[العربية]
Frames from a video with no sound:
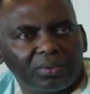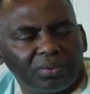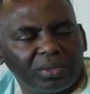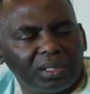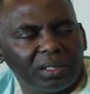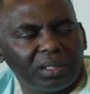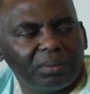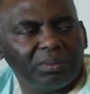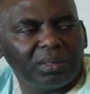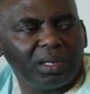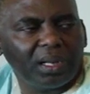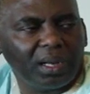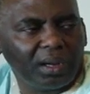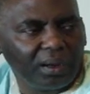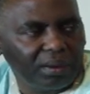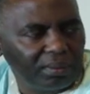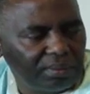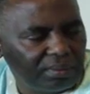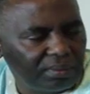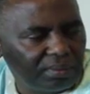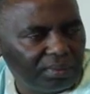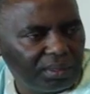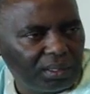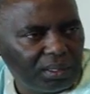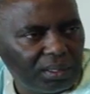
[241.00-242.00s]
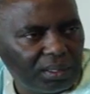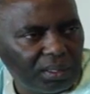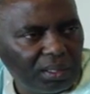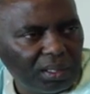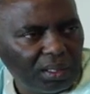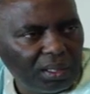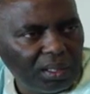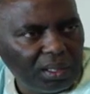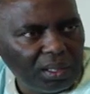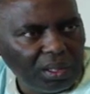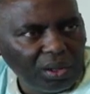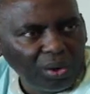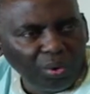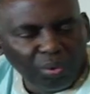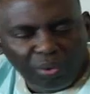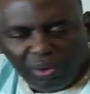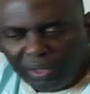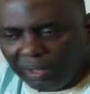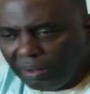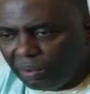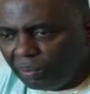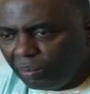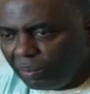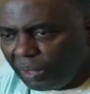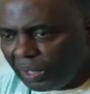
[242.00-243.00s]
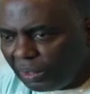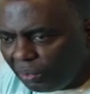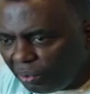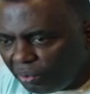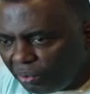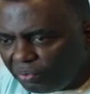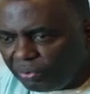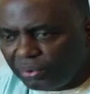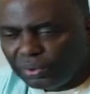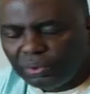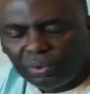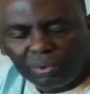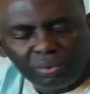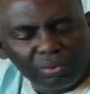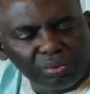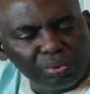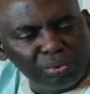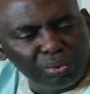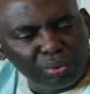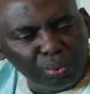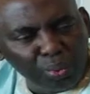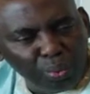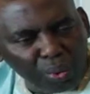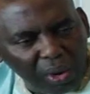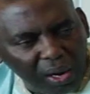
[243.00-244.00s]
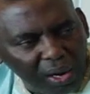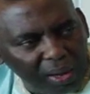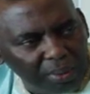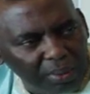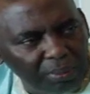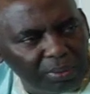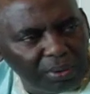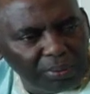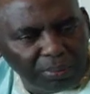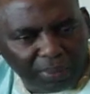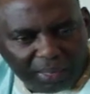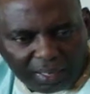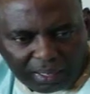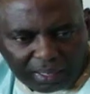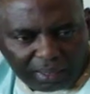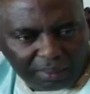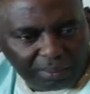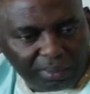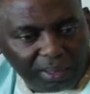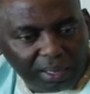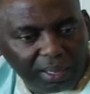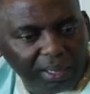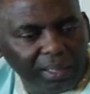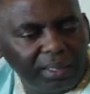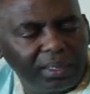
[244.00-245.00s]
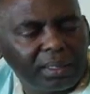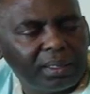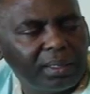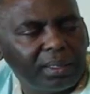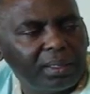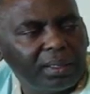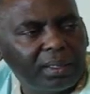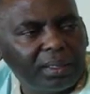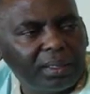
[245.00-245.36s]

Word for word: عاد هو يملاهم وكيف هم اللي وقفوا ضد النواب البرلمان